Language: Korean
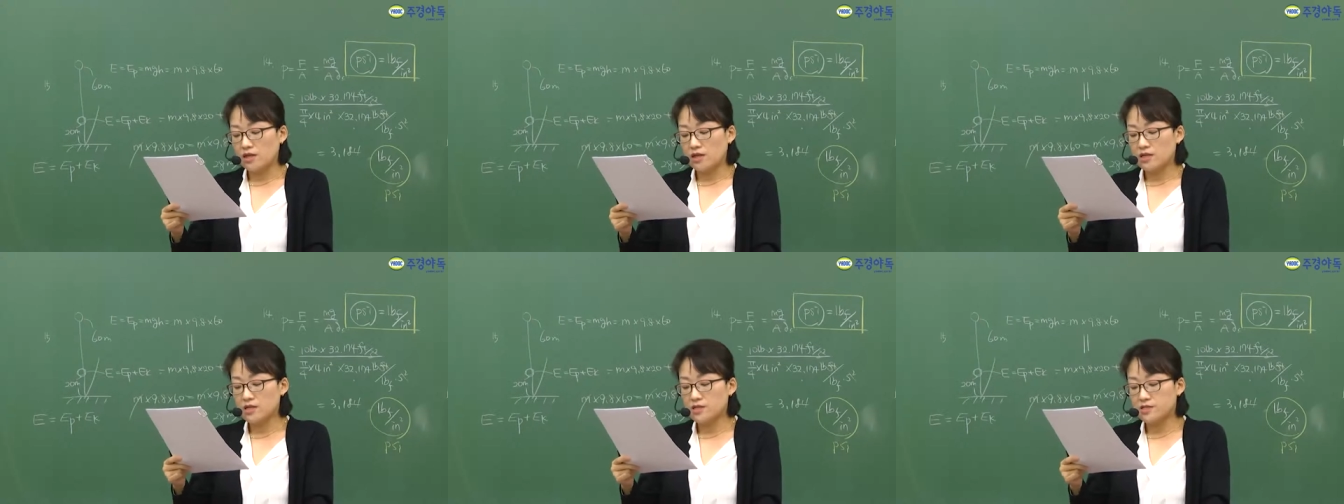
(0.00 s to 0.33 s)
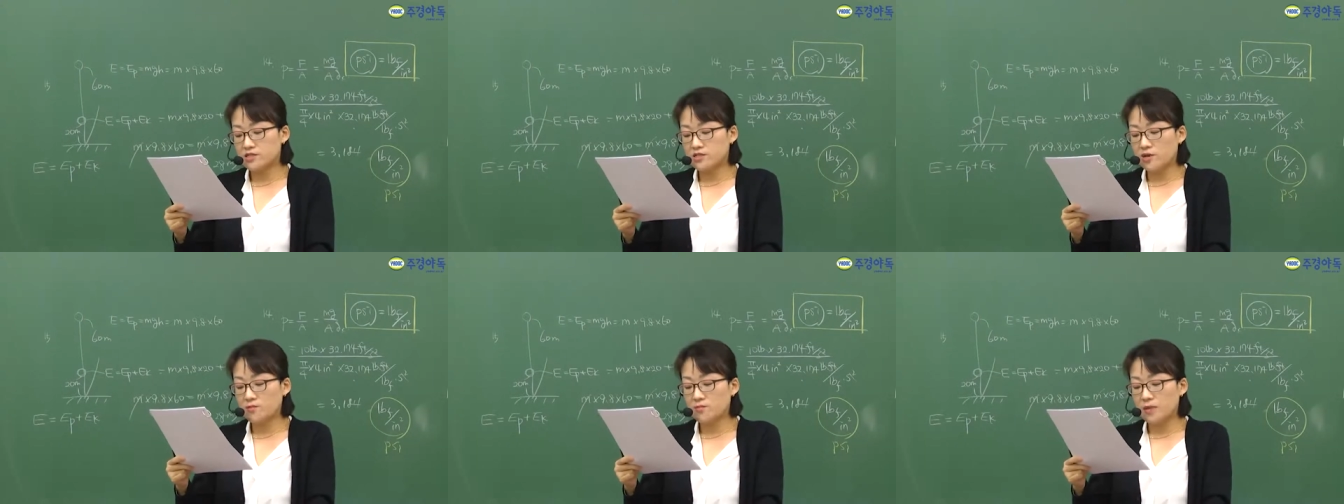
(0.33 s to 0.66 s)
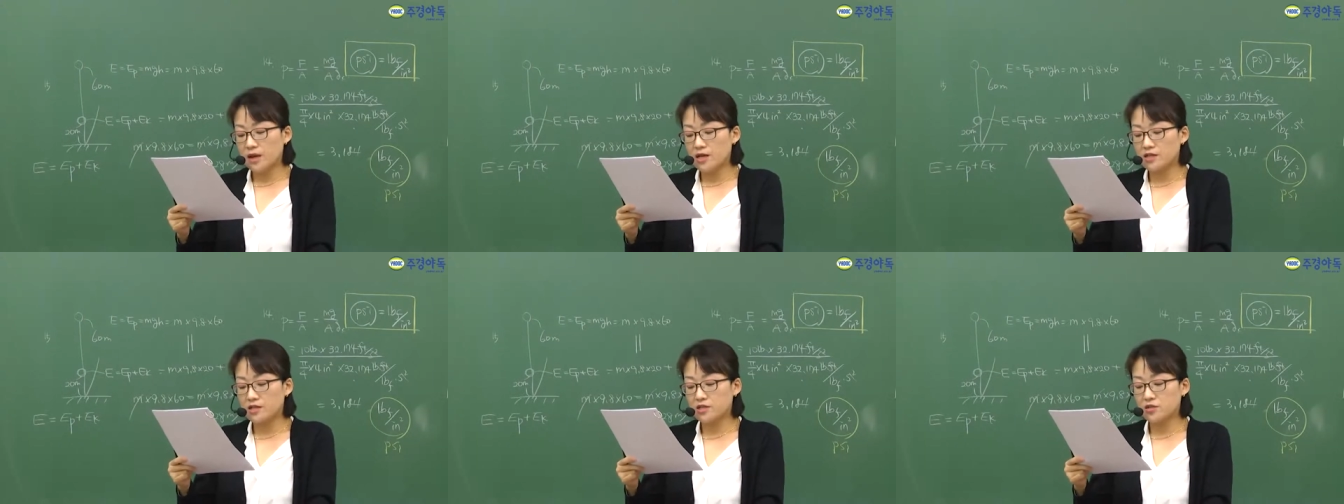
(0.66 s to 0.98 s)

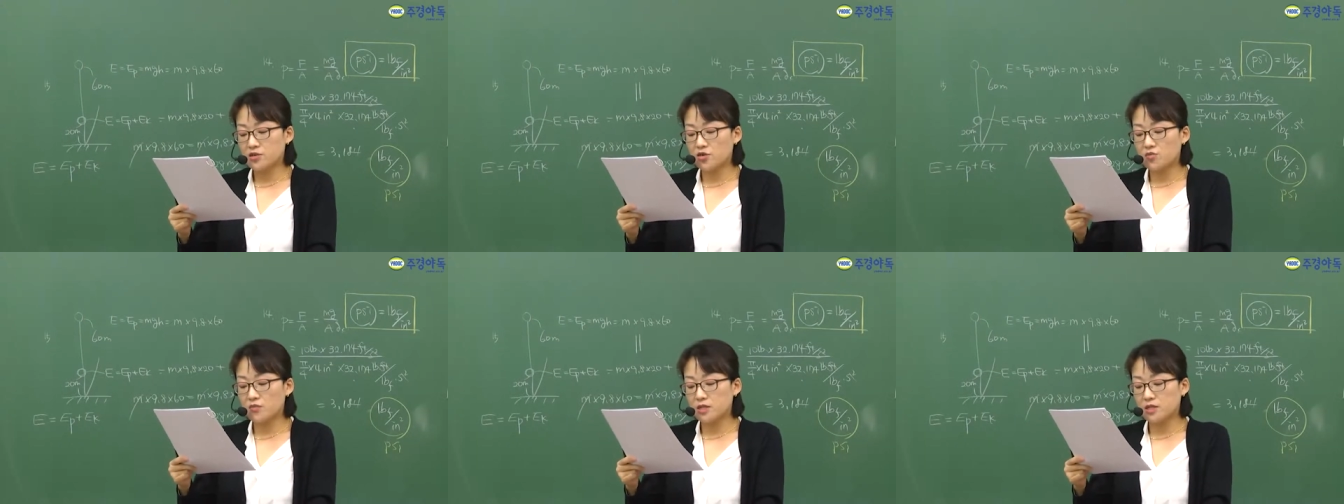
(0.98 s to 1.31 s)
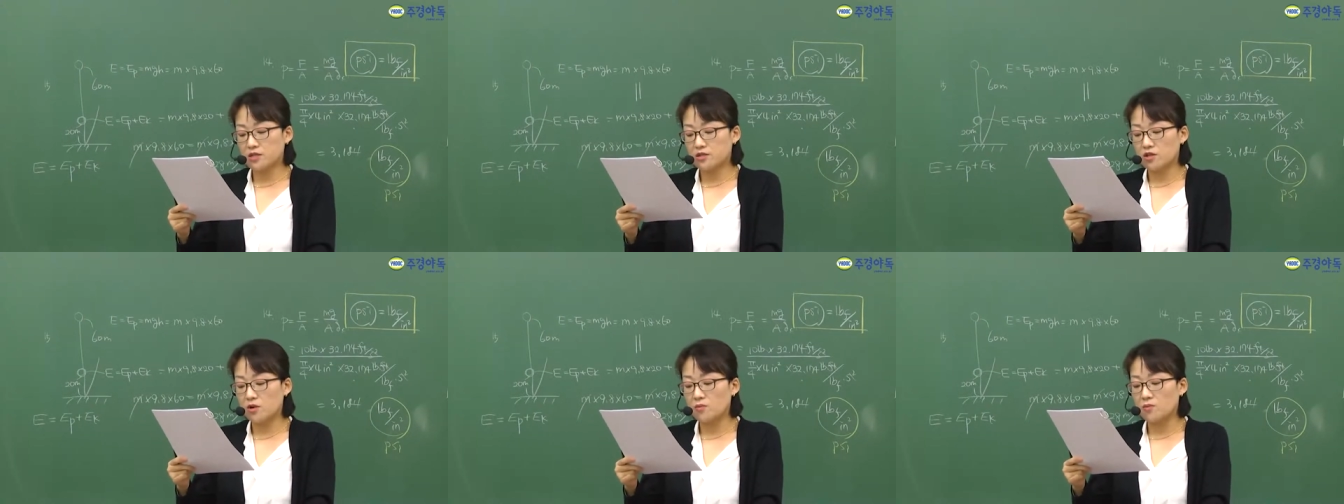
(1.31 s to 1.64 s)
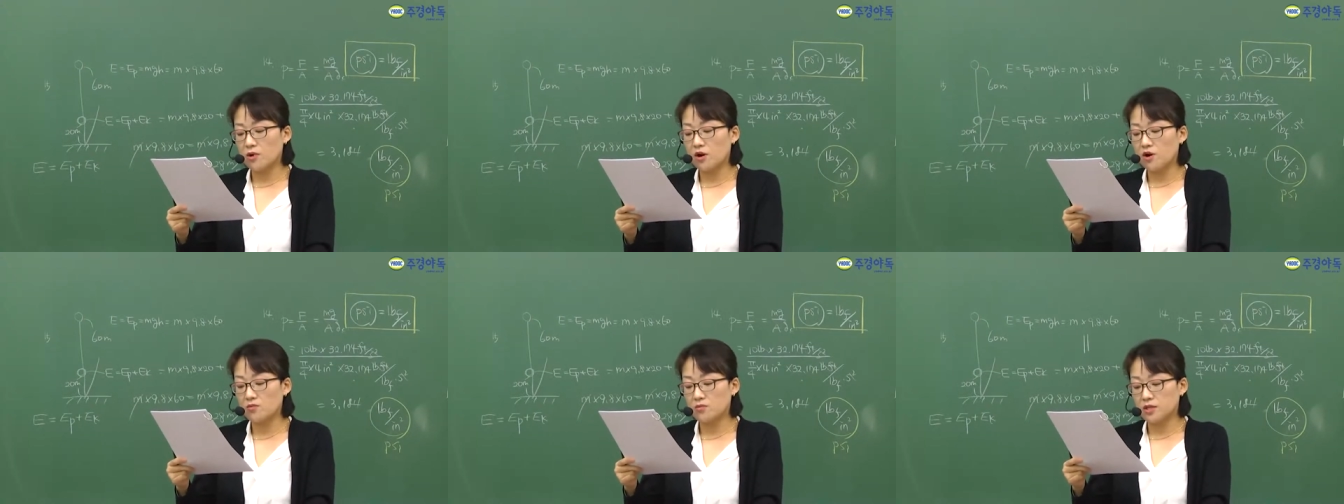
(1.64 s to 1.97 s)
1.8km
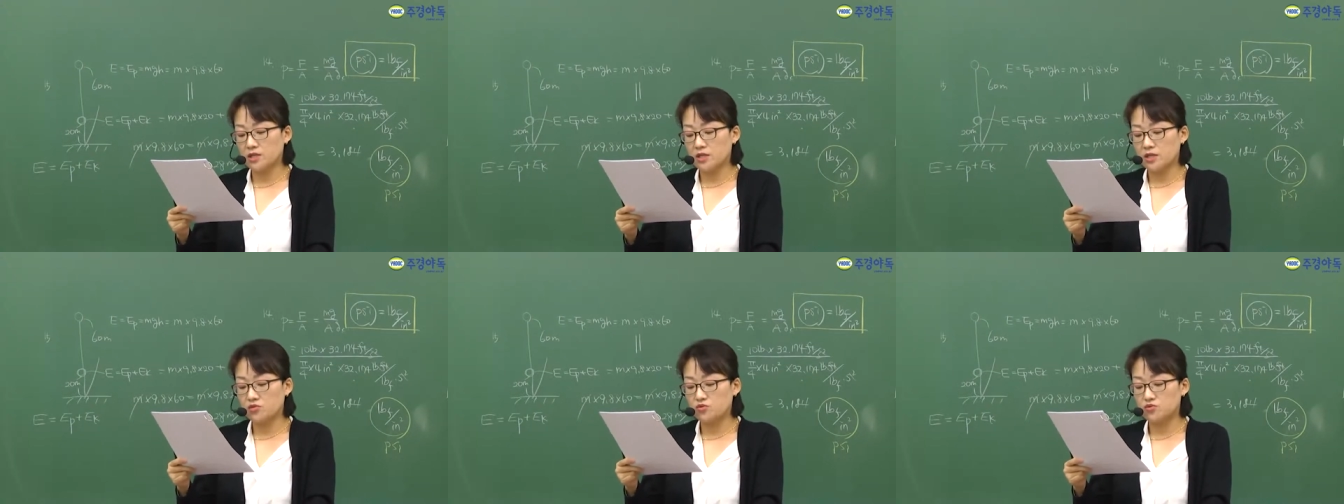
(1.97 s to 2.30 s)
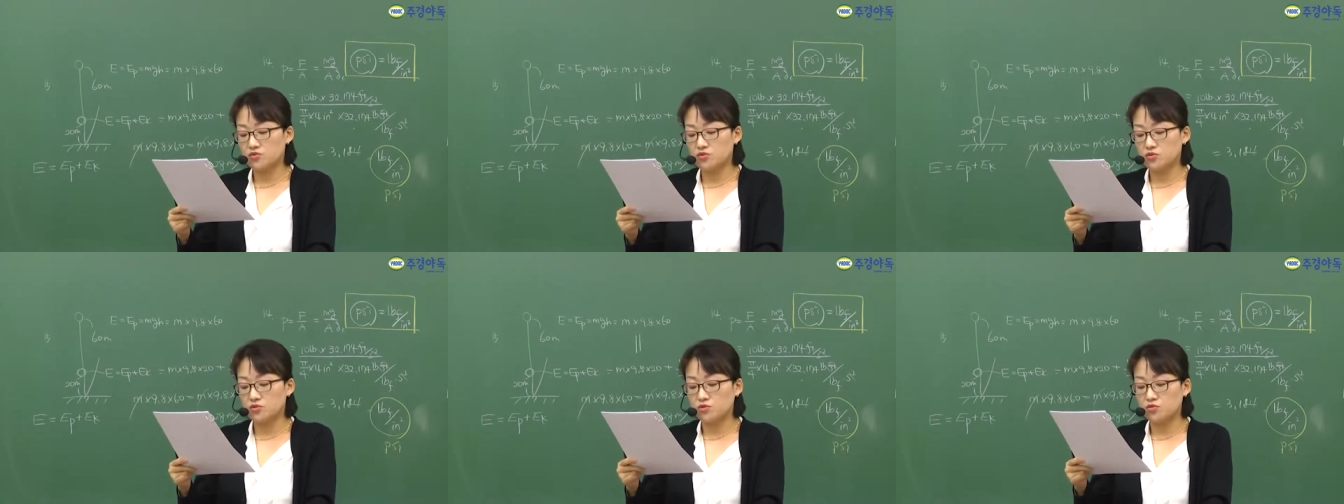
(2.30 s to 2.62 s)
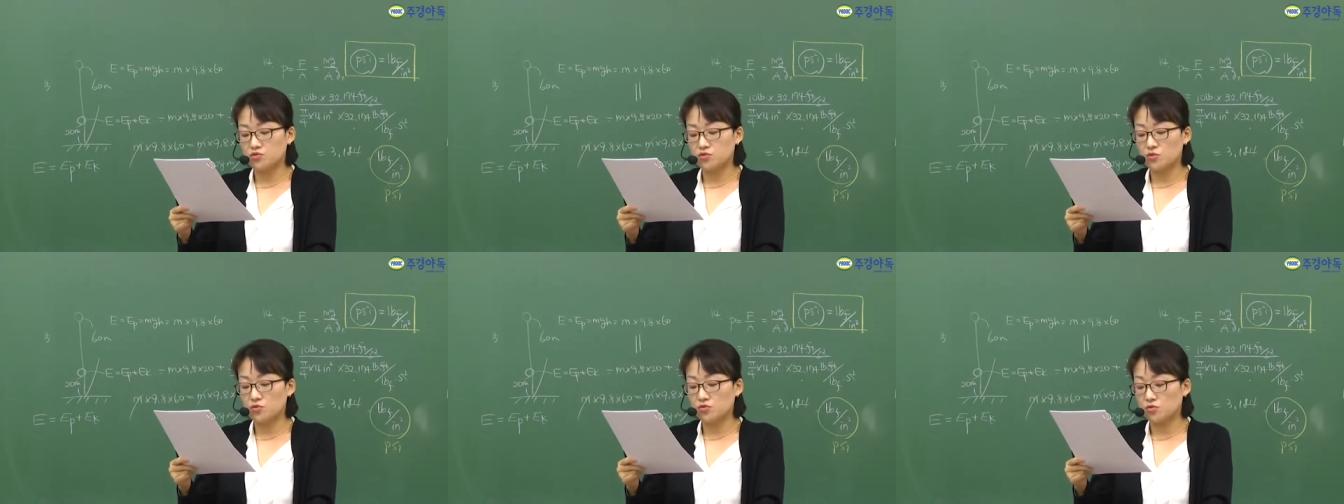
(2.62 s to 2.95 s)
per min의
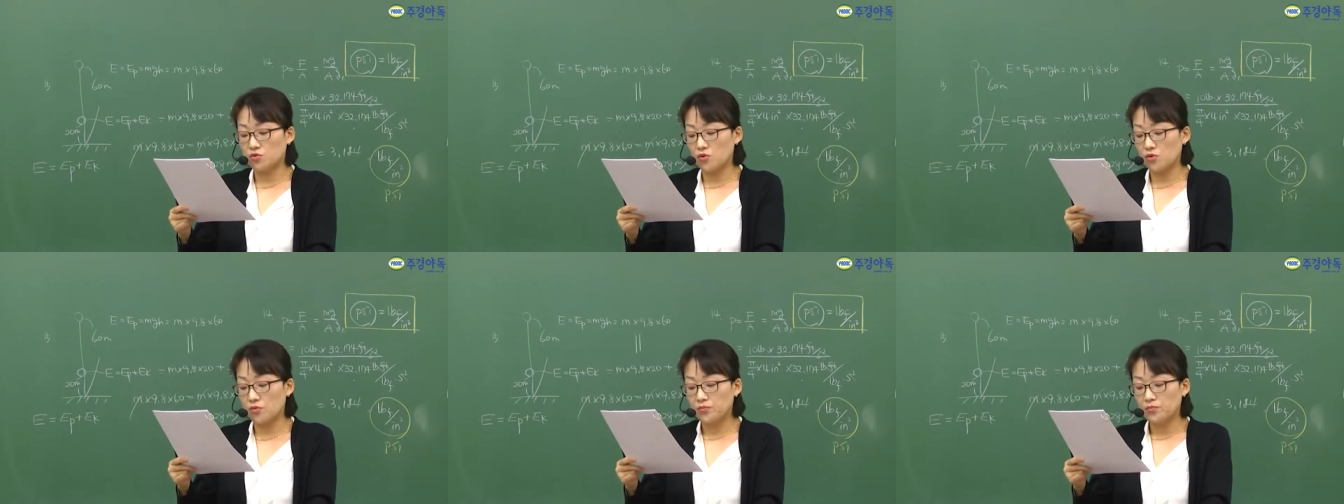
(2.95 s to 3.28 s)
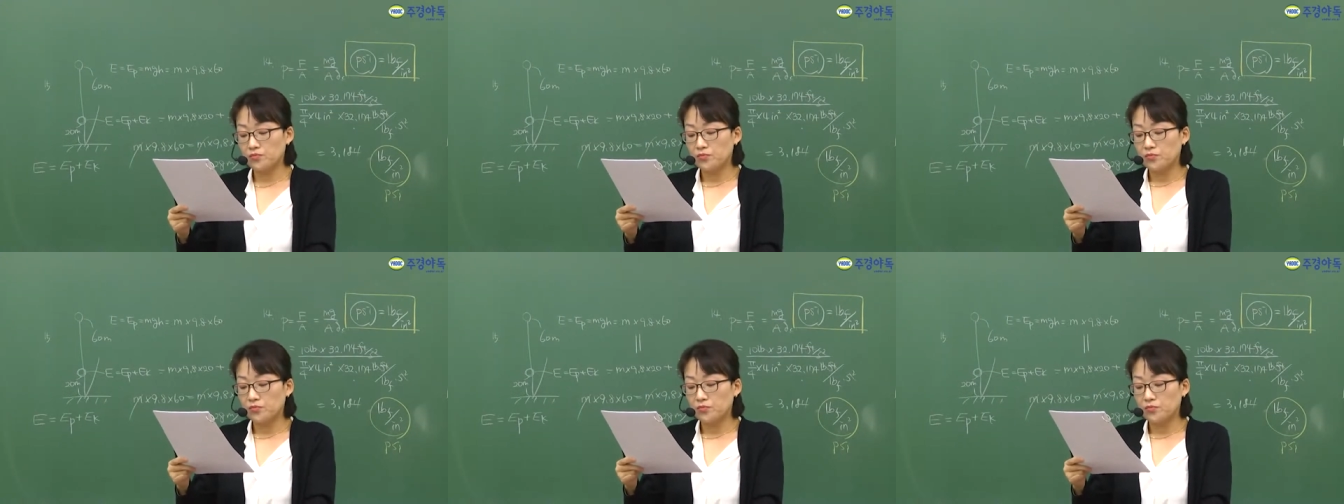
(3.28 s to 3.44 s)
유속으로